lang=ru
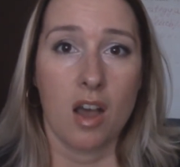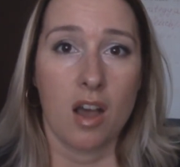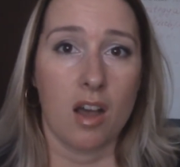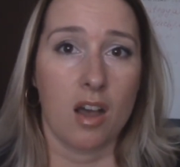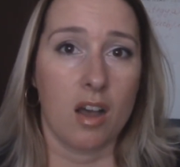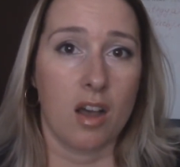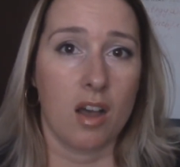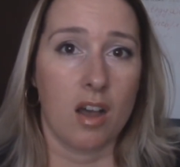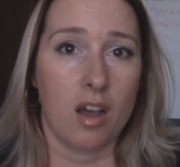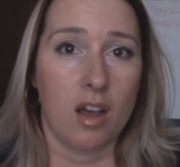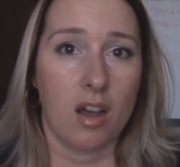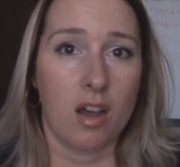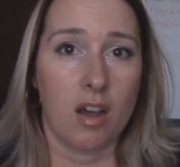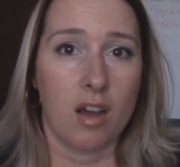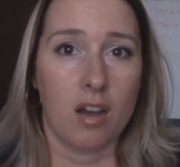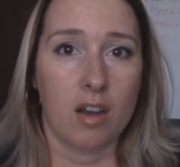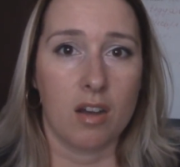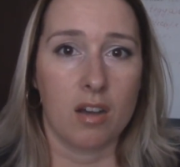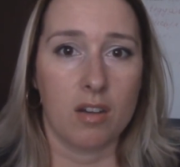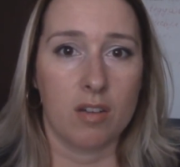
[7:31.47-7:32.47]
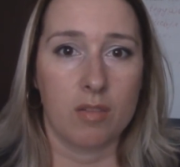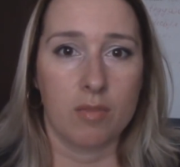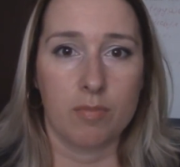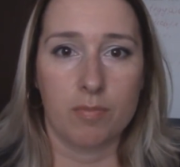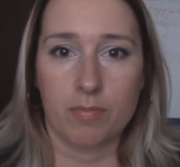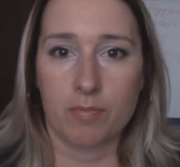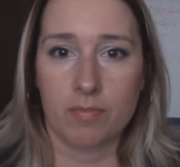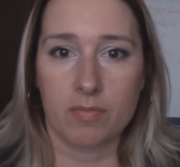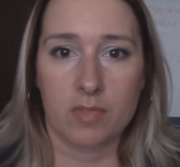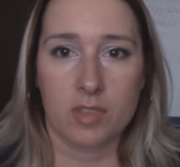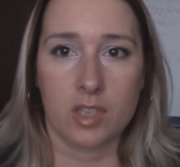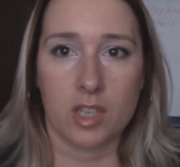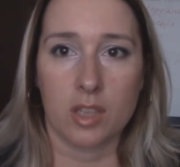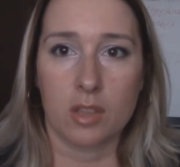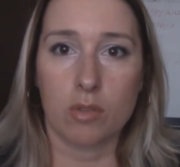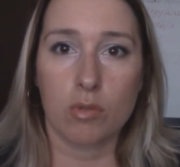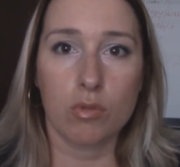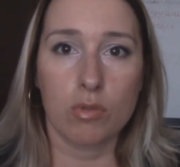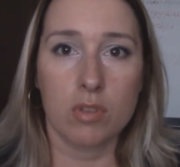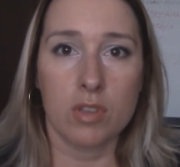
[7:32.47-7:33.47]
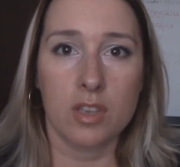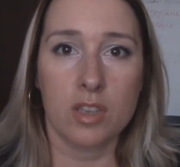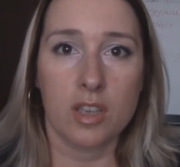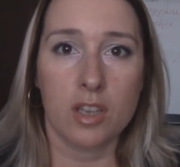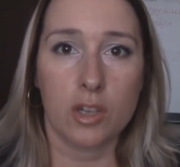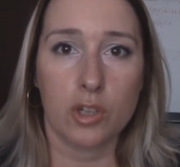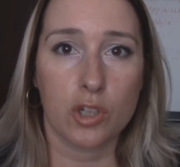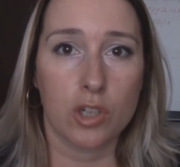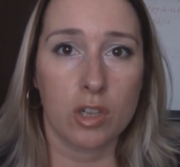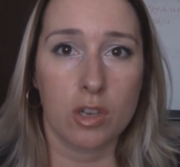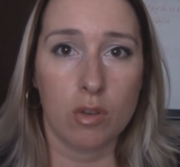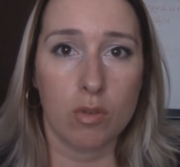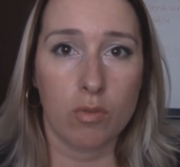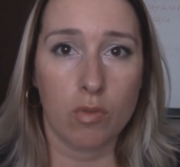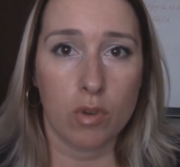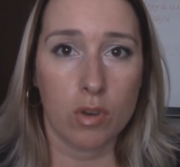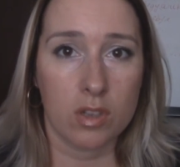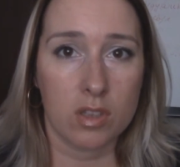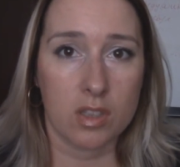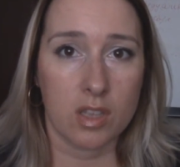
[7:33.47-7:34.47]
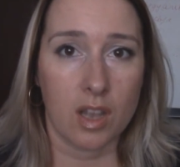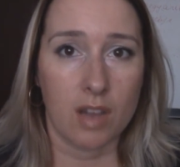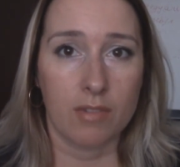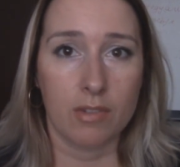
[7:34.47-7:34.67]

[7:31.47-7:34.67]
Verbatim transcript: э, сотрудники решили уволиться,